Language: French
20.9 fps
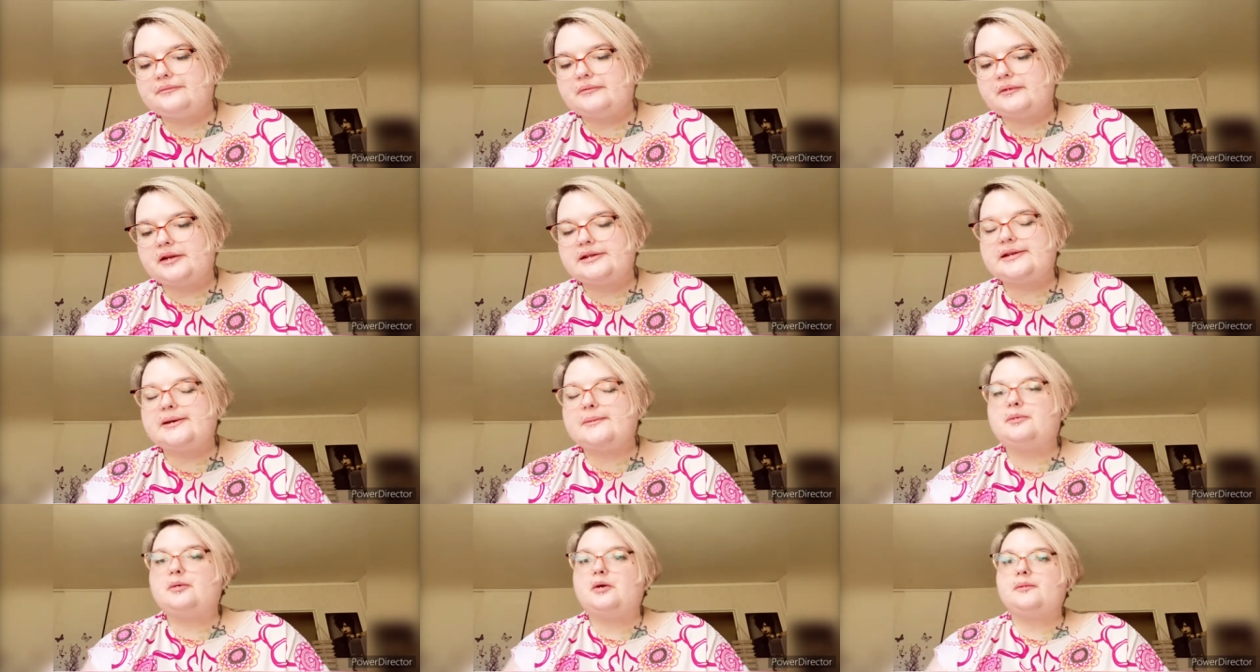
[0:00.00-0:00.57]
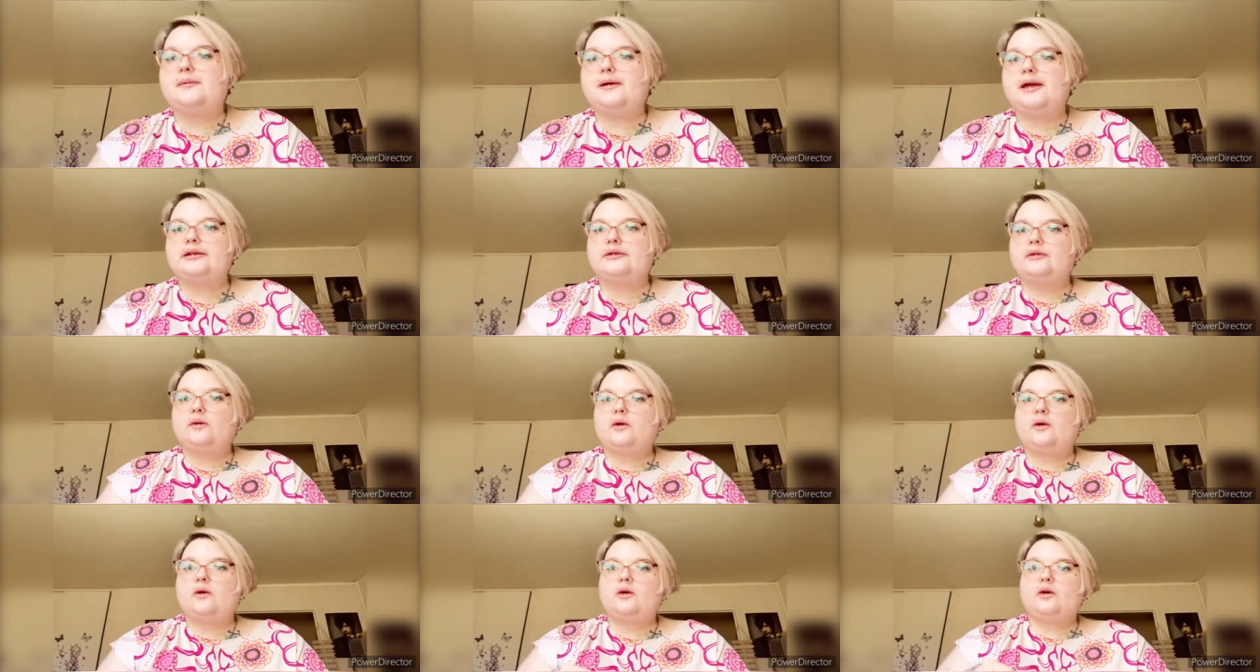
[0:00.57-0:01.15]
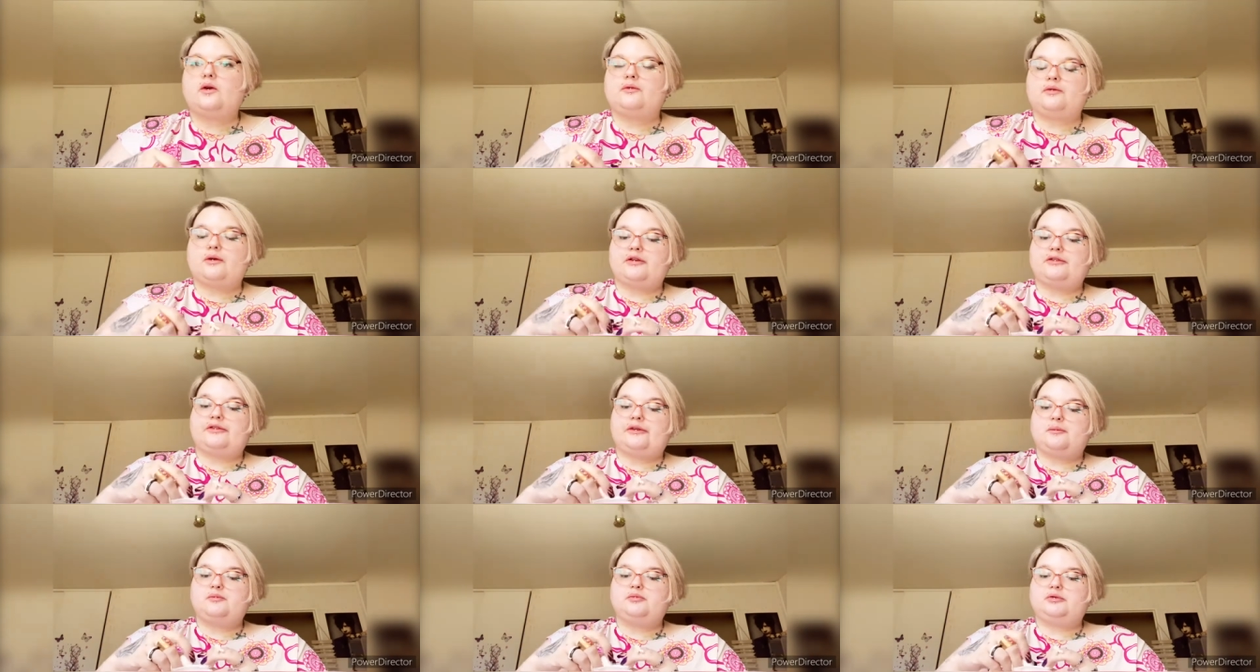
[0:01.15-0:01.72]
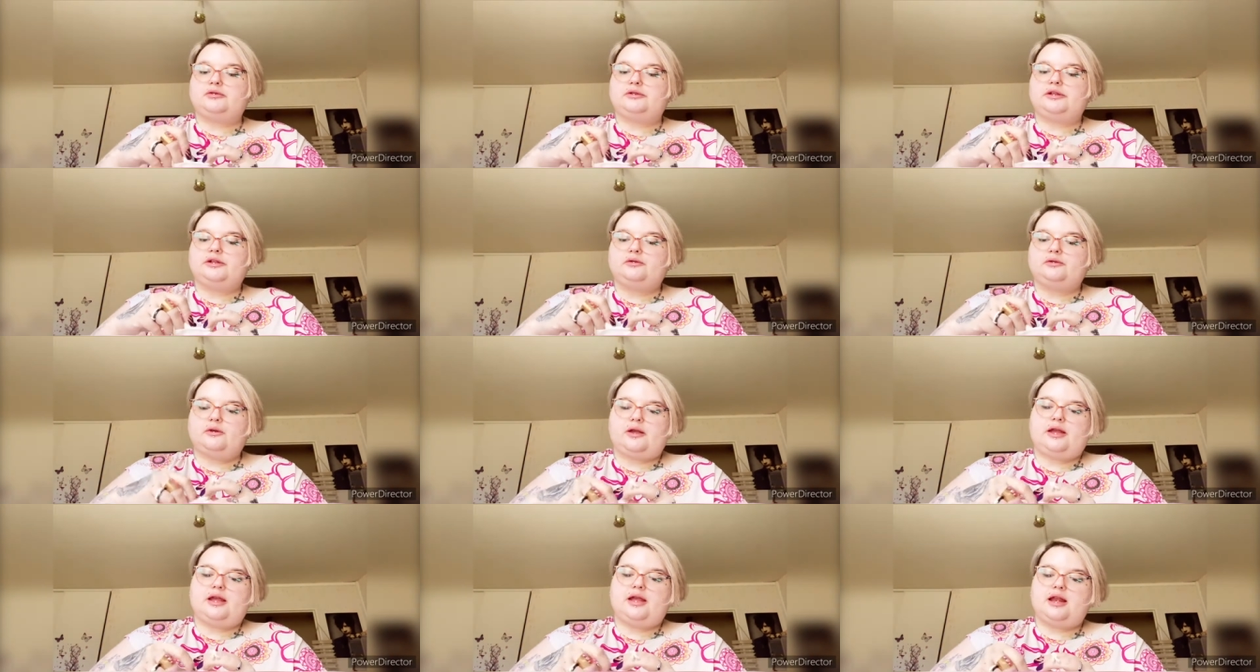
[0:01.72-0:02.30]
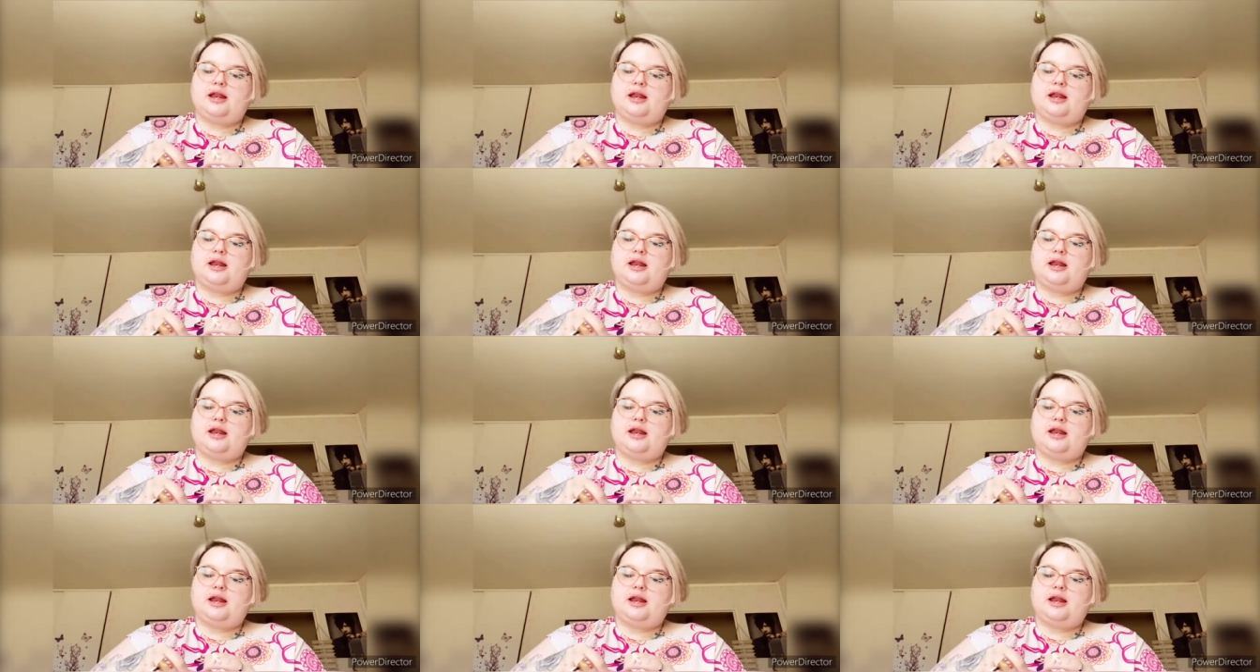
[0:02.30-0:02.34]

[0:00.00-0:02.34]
c'est pour mettre, euh, enfin c'est pour nettoyer